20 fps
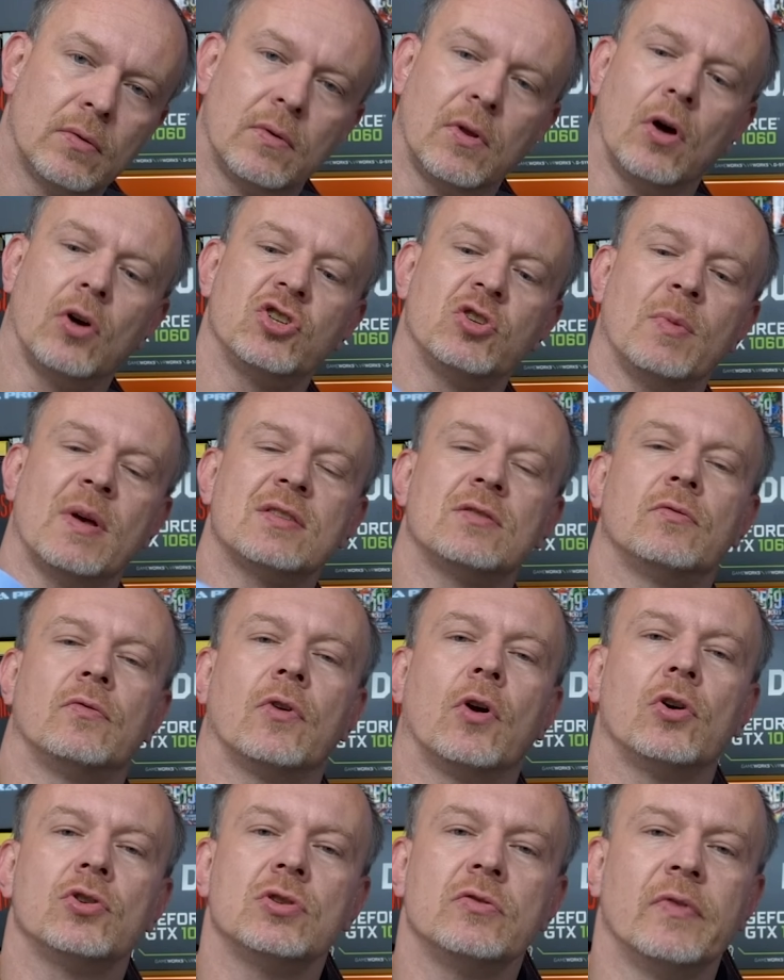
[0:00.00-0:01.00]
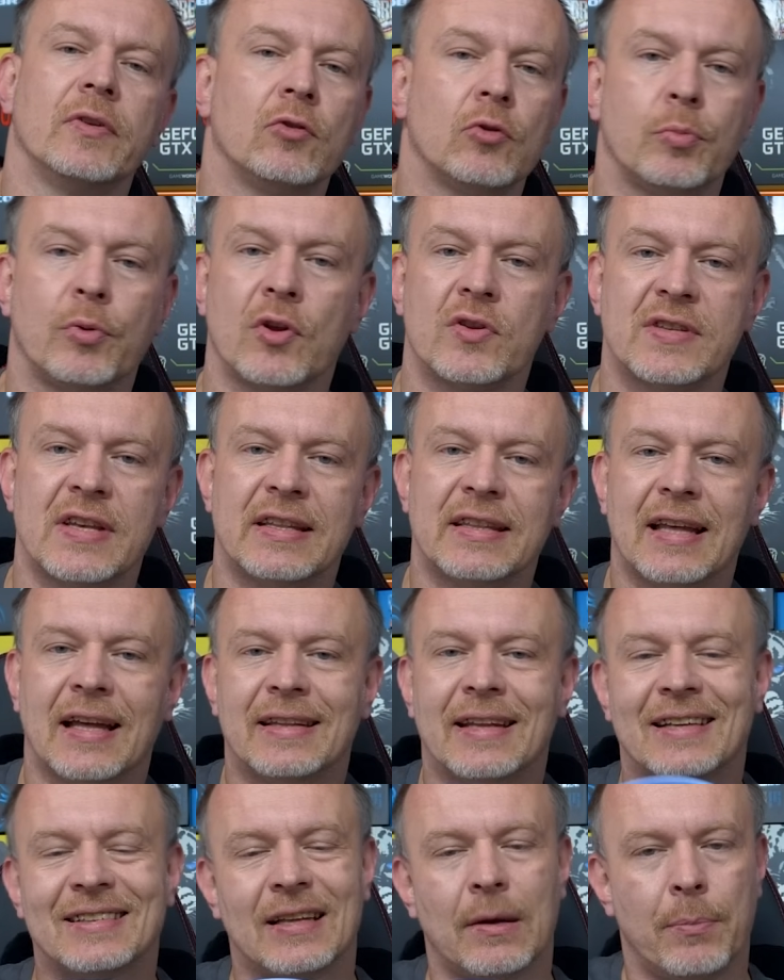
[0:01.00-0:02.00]
do 18 godzin według producenta,
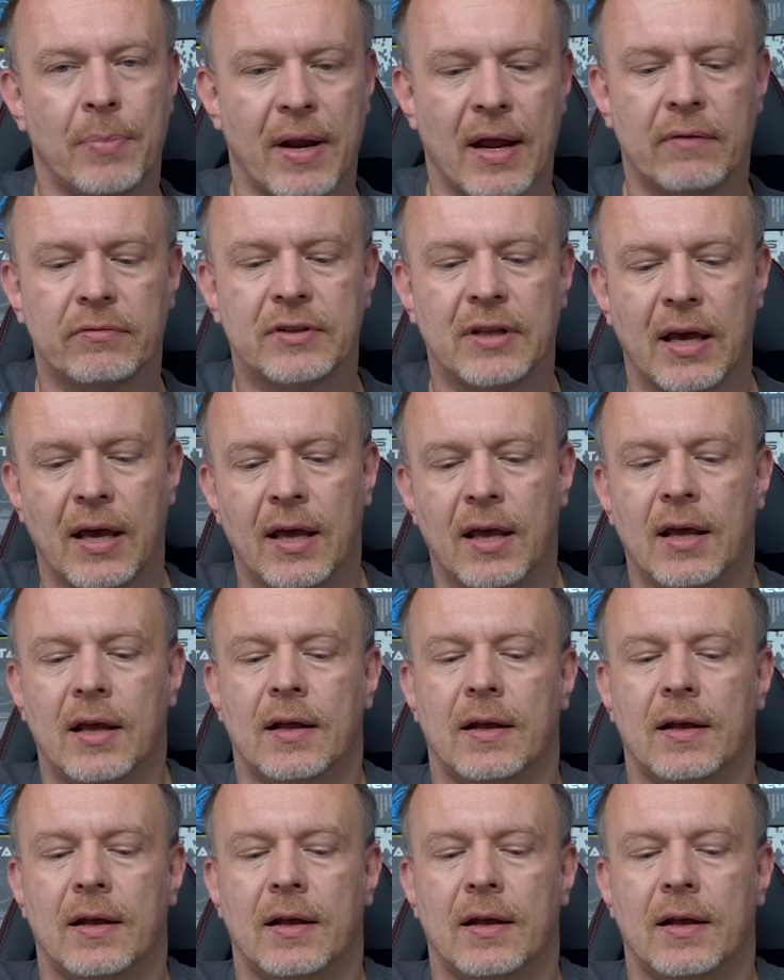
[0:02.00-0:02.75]
tak naprawdę e,